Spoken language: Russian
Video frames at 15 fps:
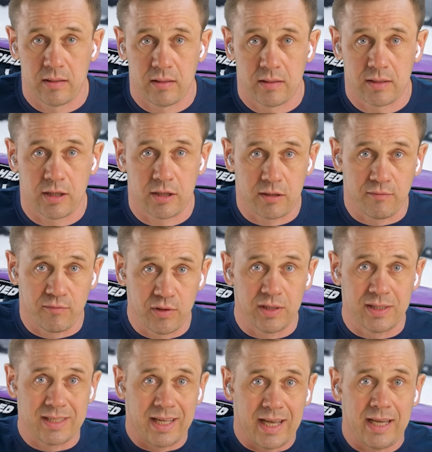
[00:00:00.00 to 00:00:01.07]
Значит, вы
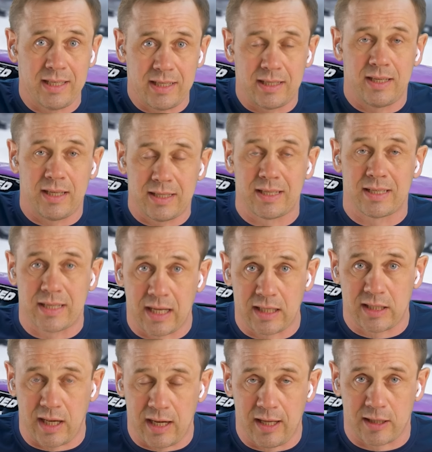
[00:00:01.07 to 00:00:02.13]
знаете, где
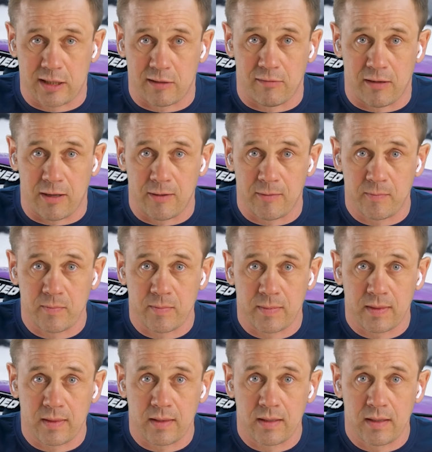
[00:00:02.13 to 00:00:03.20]
изыскать средства. Знали,
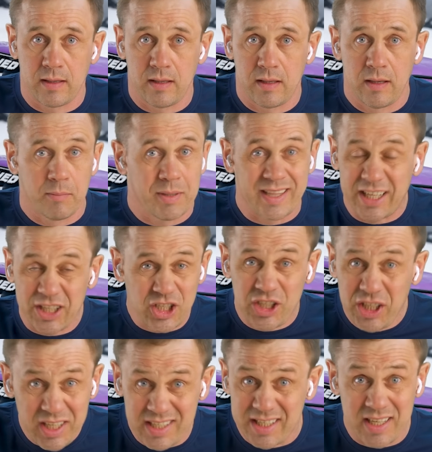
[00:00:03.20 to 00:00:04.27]

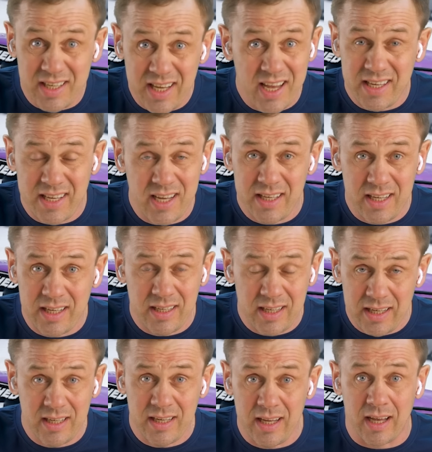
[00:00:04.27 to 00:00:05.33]
Подождите,
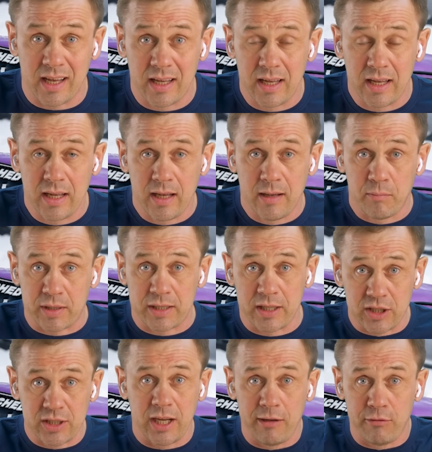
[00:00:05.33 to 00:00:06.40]
не-не-не-не-не.
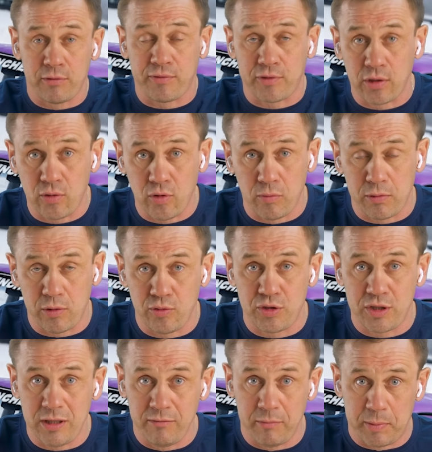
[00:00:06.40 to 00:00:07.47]
Продолжая вот в таком
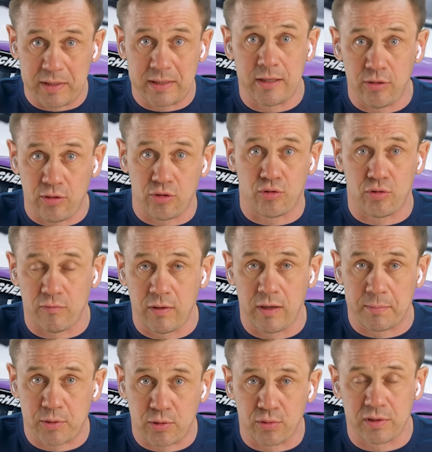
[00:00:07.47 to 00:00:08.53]
ключе, вы признаете, что вы
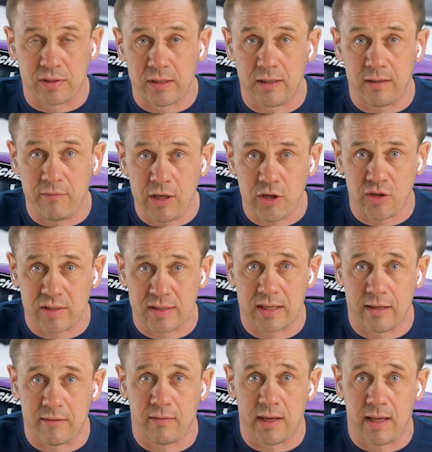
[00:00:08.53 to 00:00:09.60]
абсурдные вещи
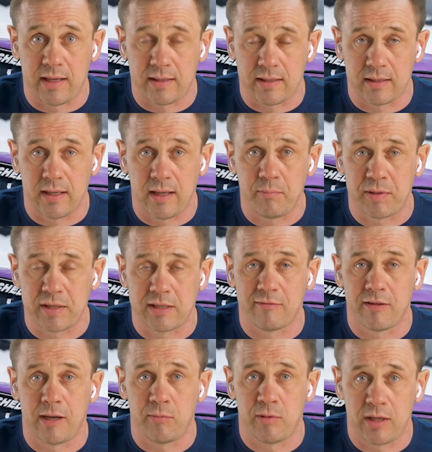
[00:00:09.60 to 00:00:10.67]
заявляете, да,
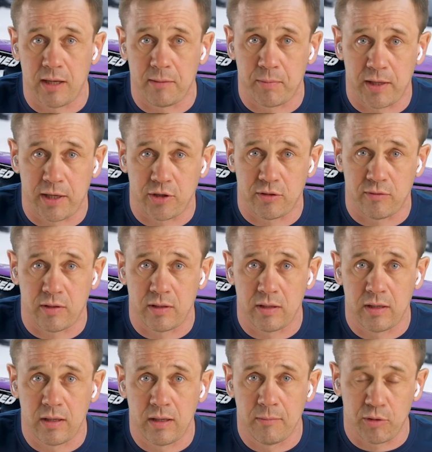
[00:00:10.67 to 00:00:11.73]
призывая меня оплачивать.
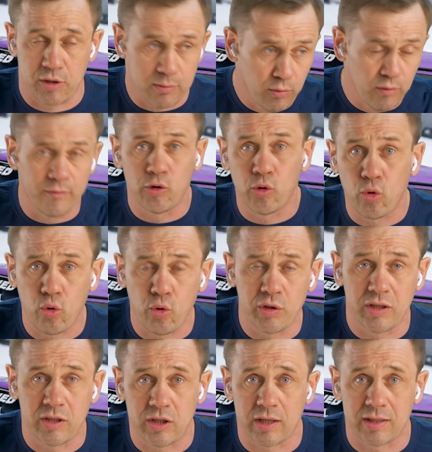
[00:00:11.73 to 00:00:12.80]
Почему вы
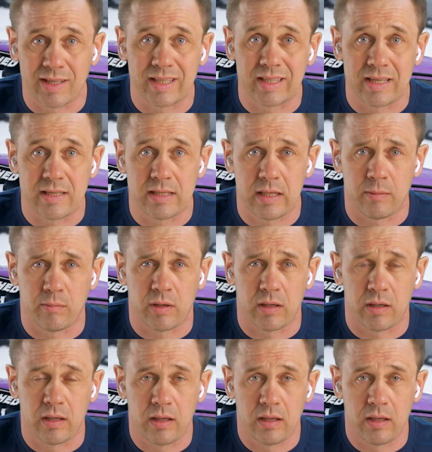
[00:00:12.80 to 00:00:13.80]
уходите от этой темы?